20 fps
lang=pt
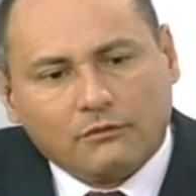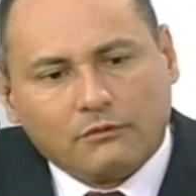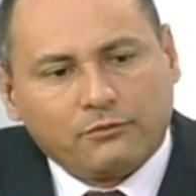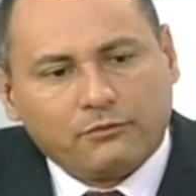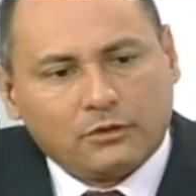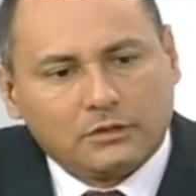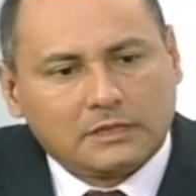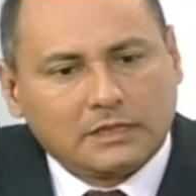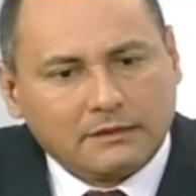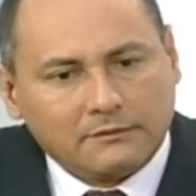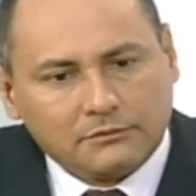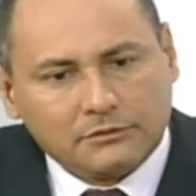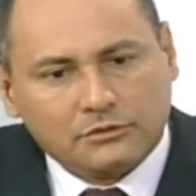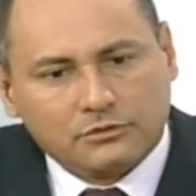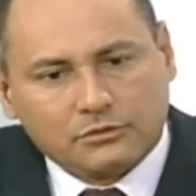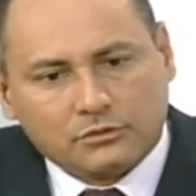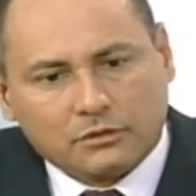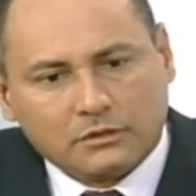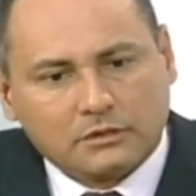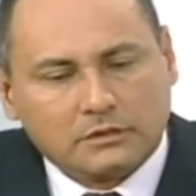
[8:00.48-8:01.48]
confortável
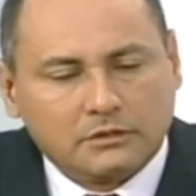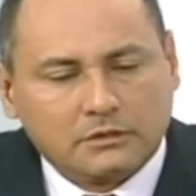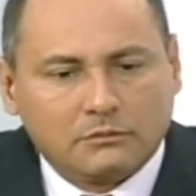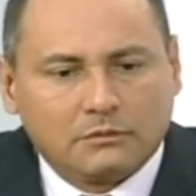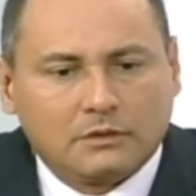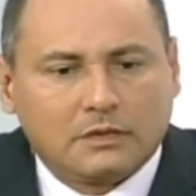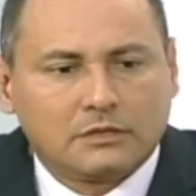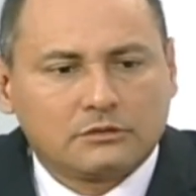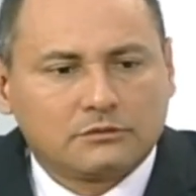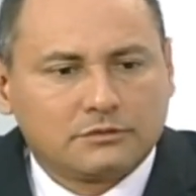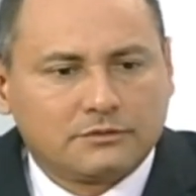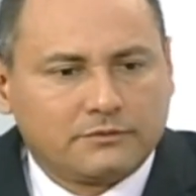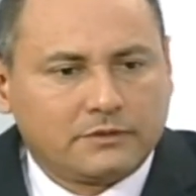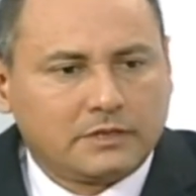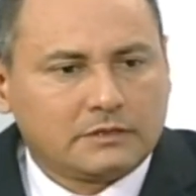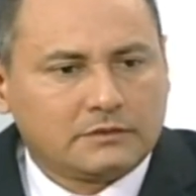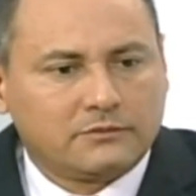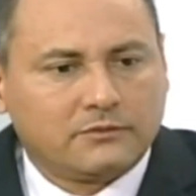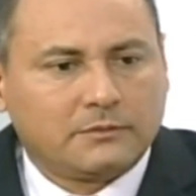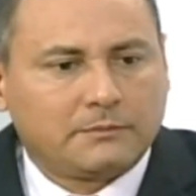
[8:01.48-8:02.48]
de estoque que não há
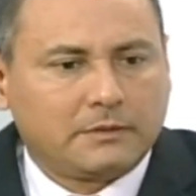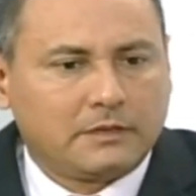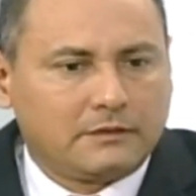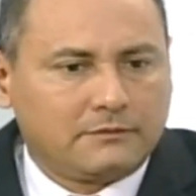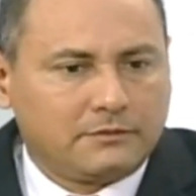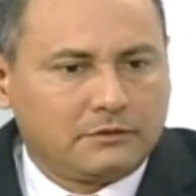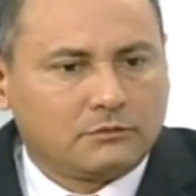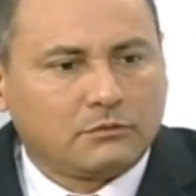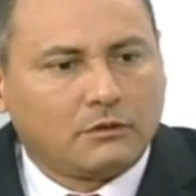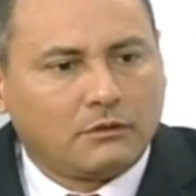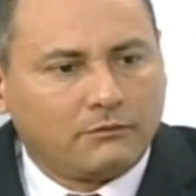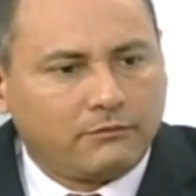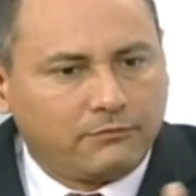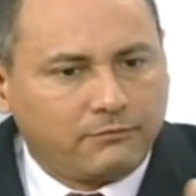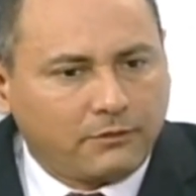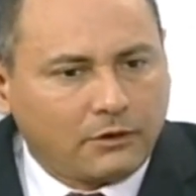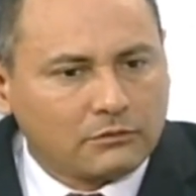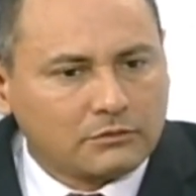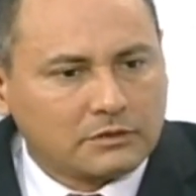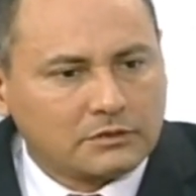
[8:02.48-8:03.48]
justificativa para a eventual
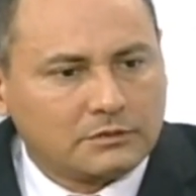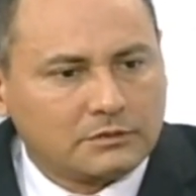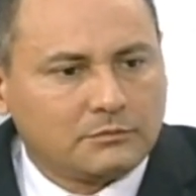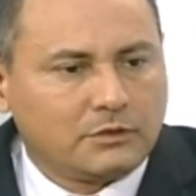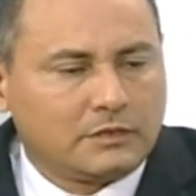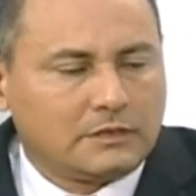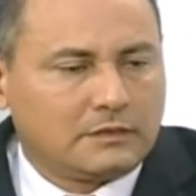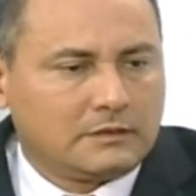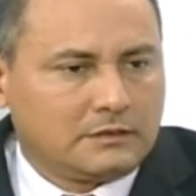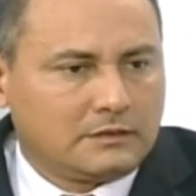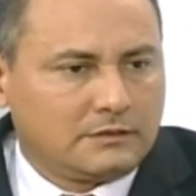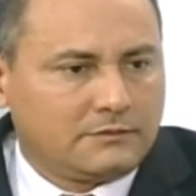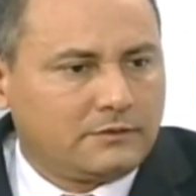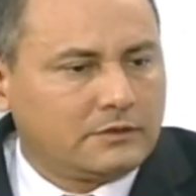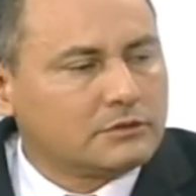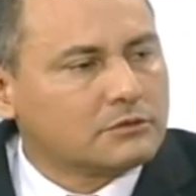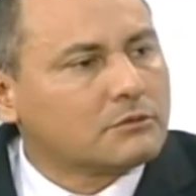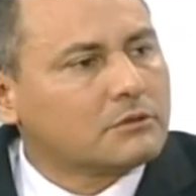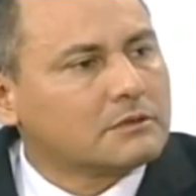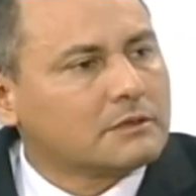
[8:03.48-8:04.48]
falta de moeda que de
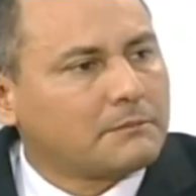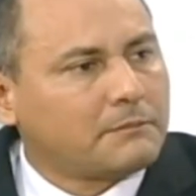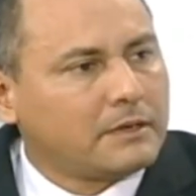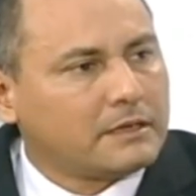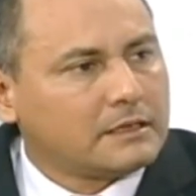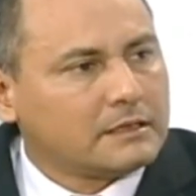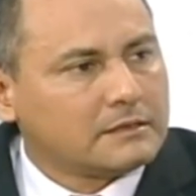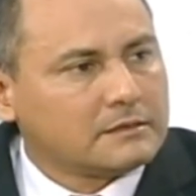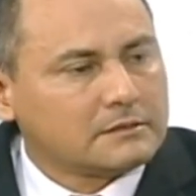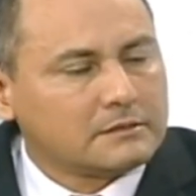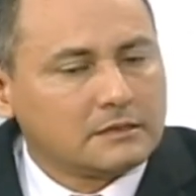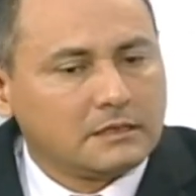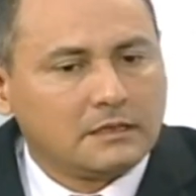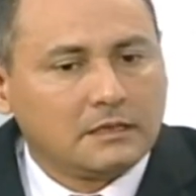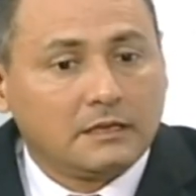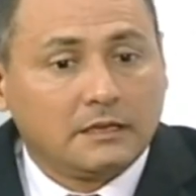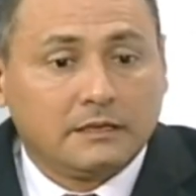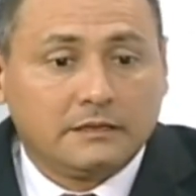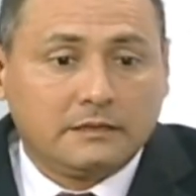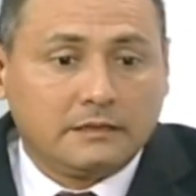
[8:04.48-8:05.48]
vez em quando aparece.
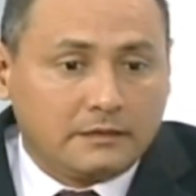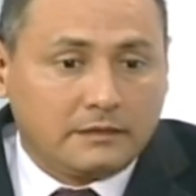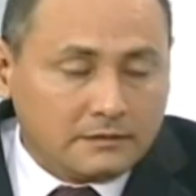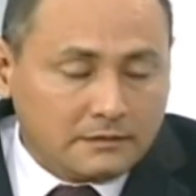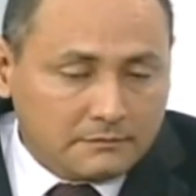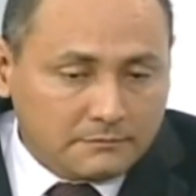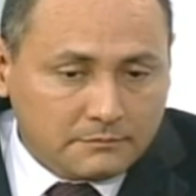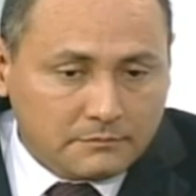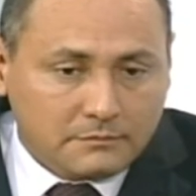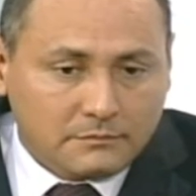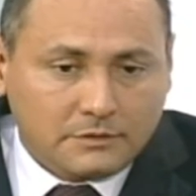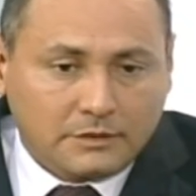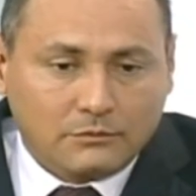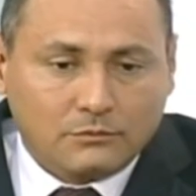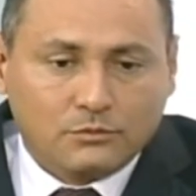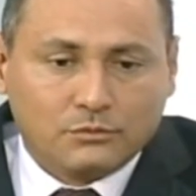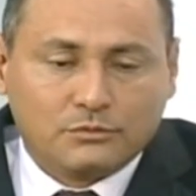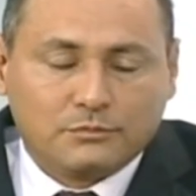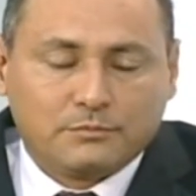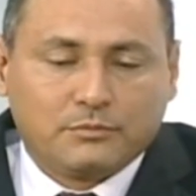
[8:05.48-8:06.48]
E aí
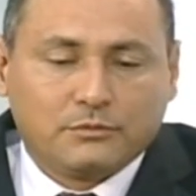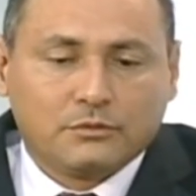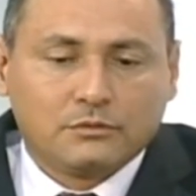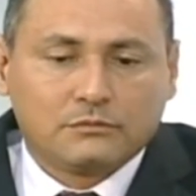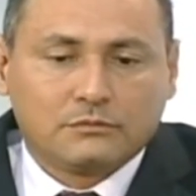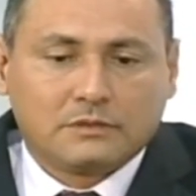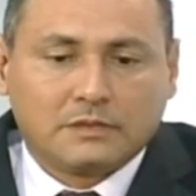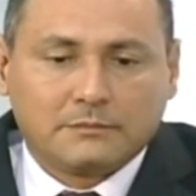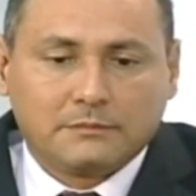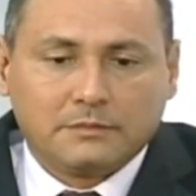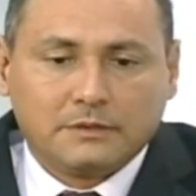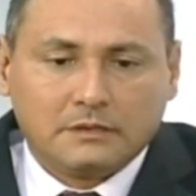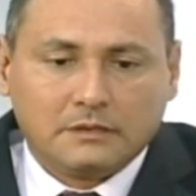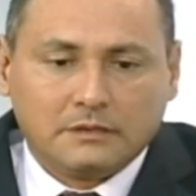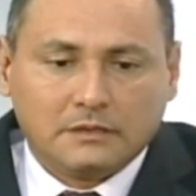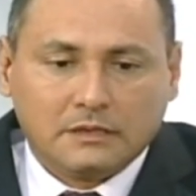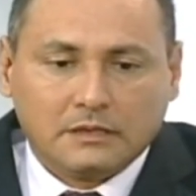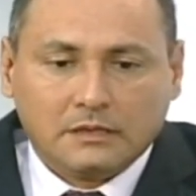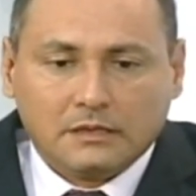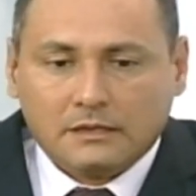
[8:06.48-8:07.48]
é um outro ponto
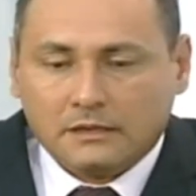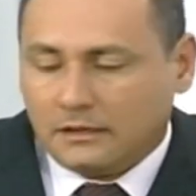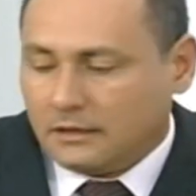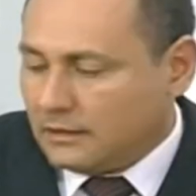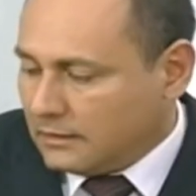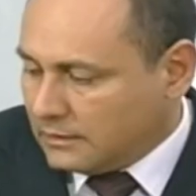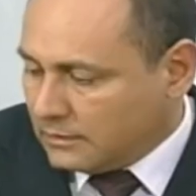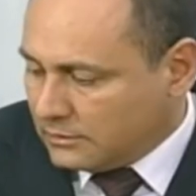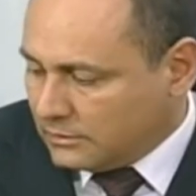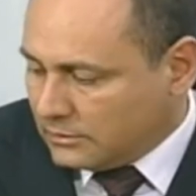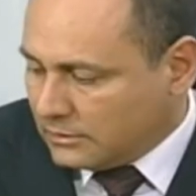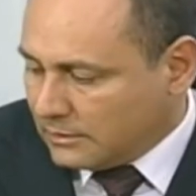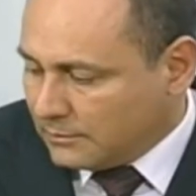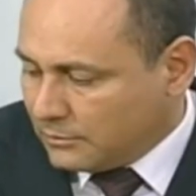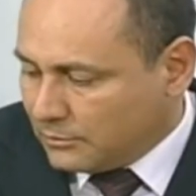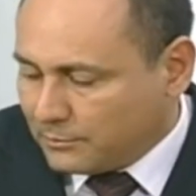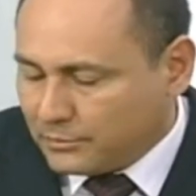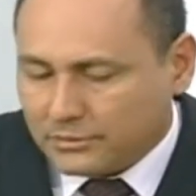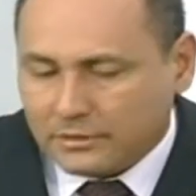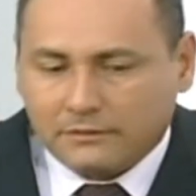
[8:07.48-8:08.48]
também é, que a gente
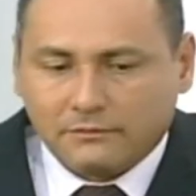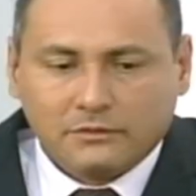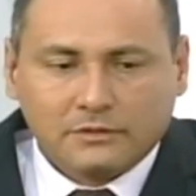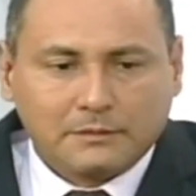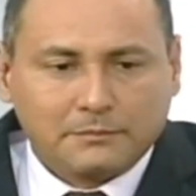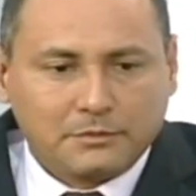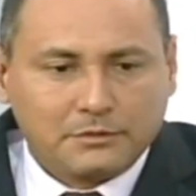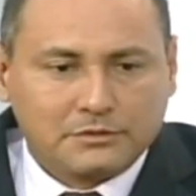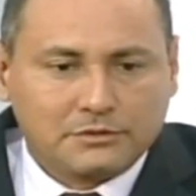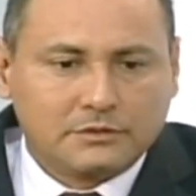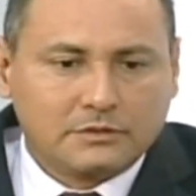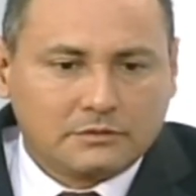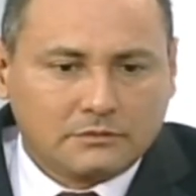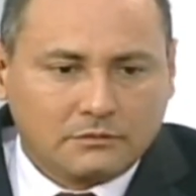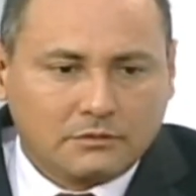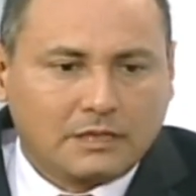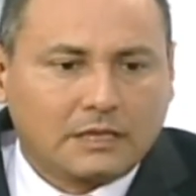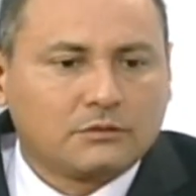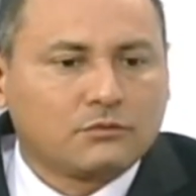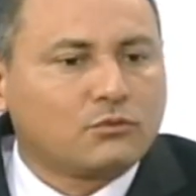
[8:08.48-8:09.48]
também observou na
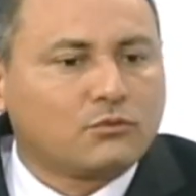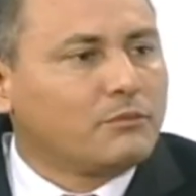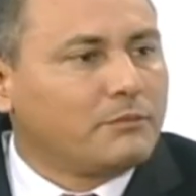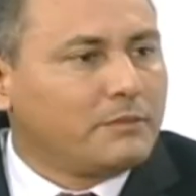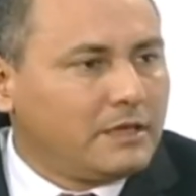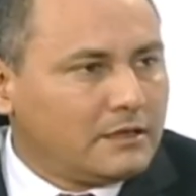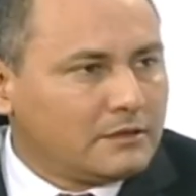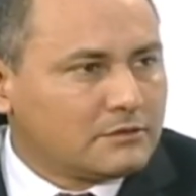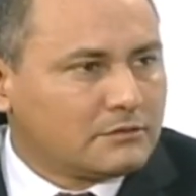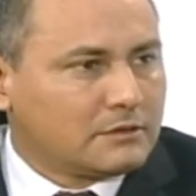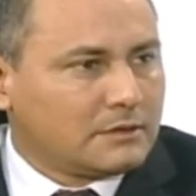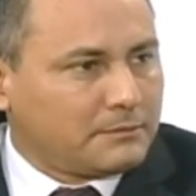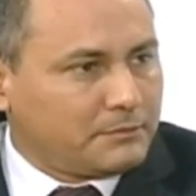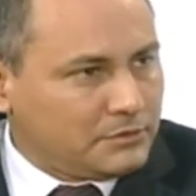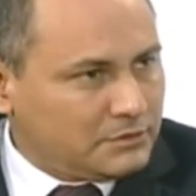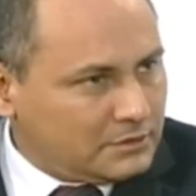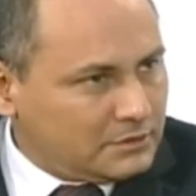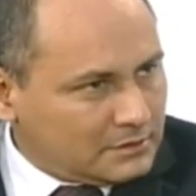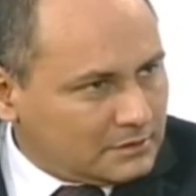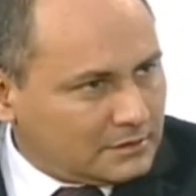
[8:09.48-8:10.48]
pesquisa, do lado do comércio, que
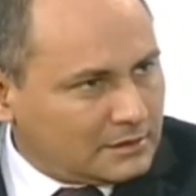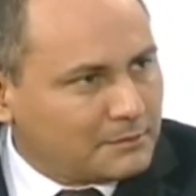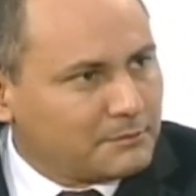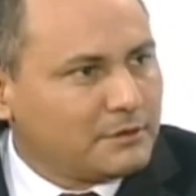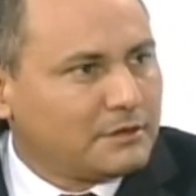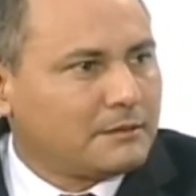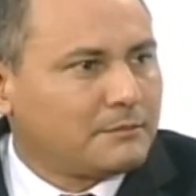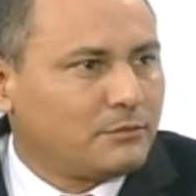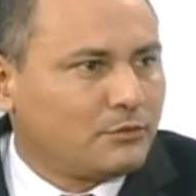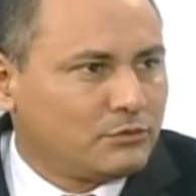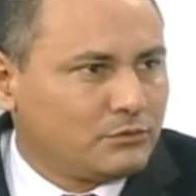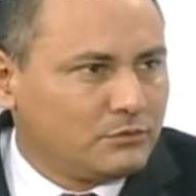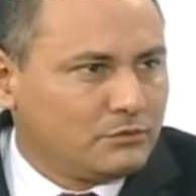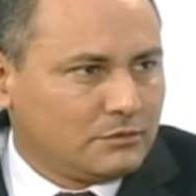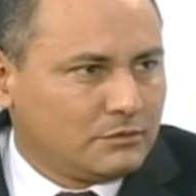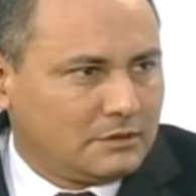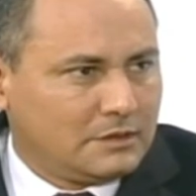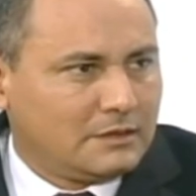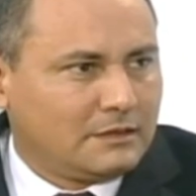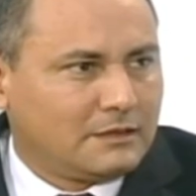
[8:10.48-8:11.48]
a pesquisa também
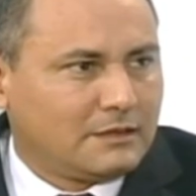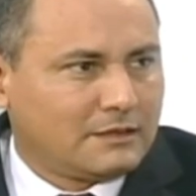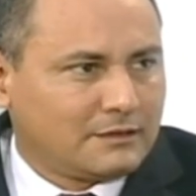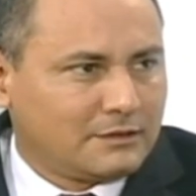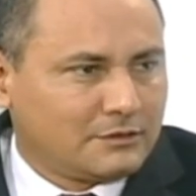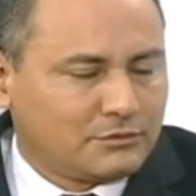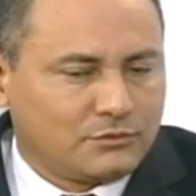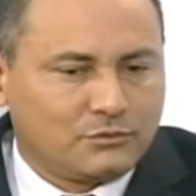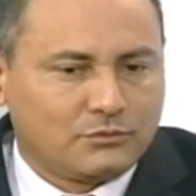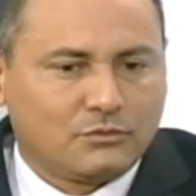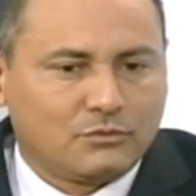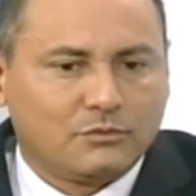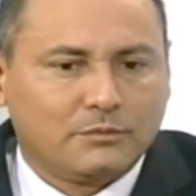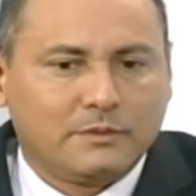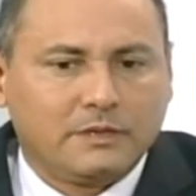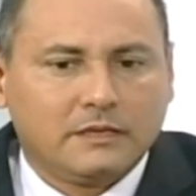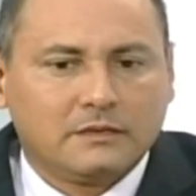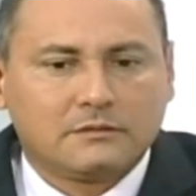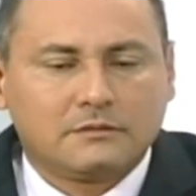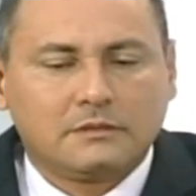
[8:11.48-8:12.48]
abordou uhum. a questão do
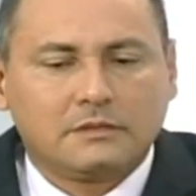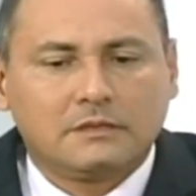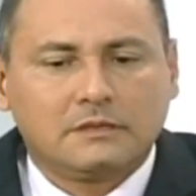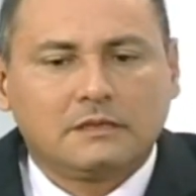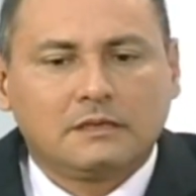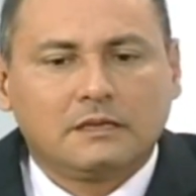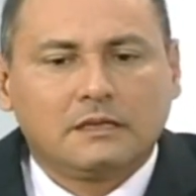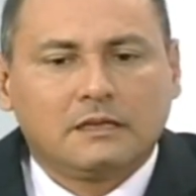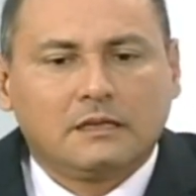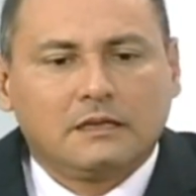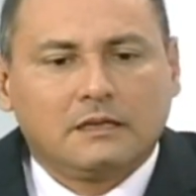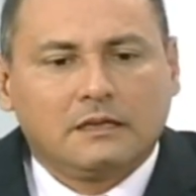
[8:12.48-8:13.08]
comércio, né?